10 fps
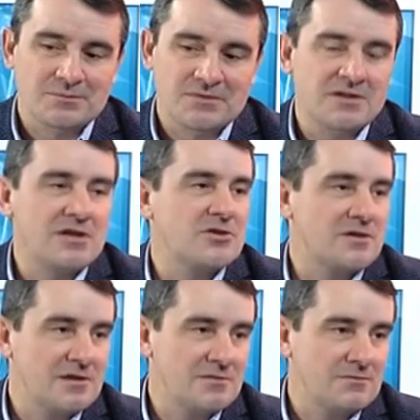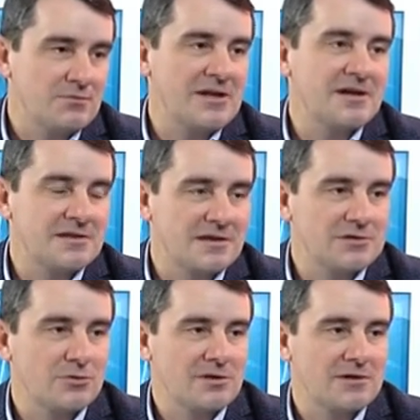те начатые проекты,
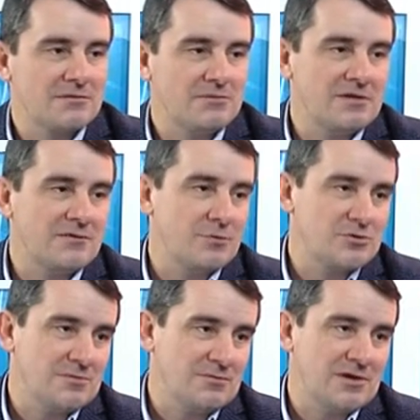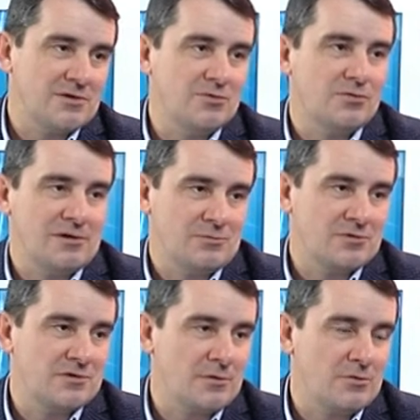которые были в прошлом году,
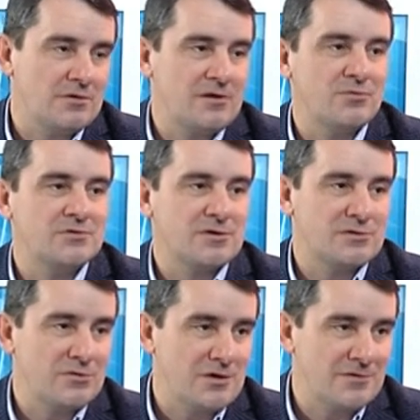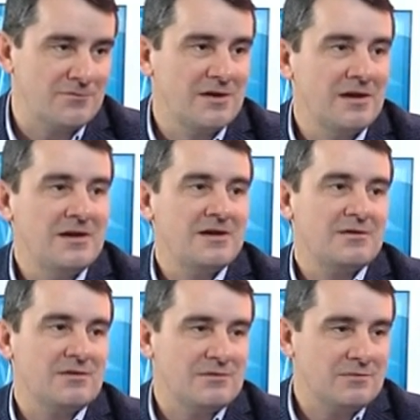ремонт дорог, ремонт тротуаров,
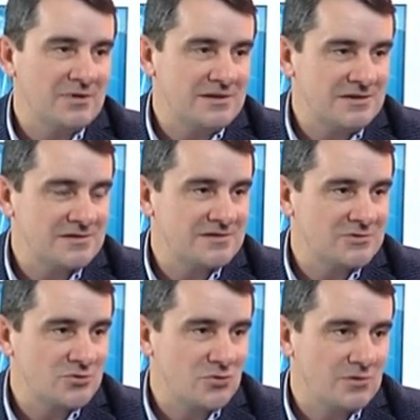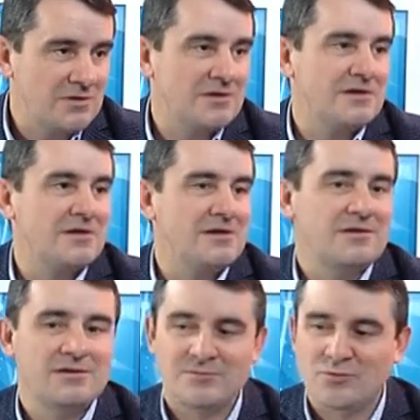э, больницы, школы,
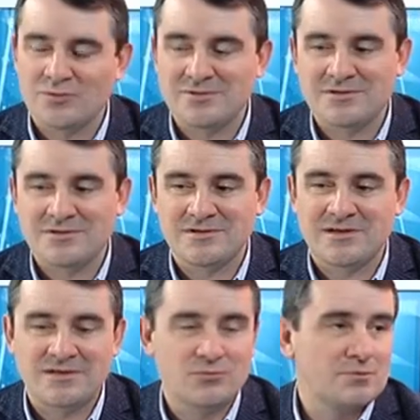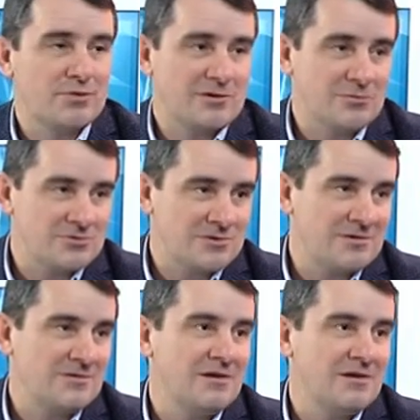ремонт, э, они будут продолжены.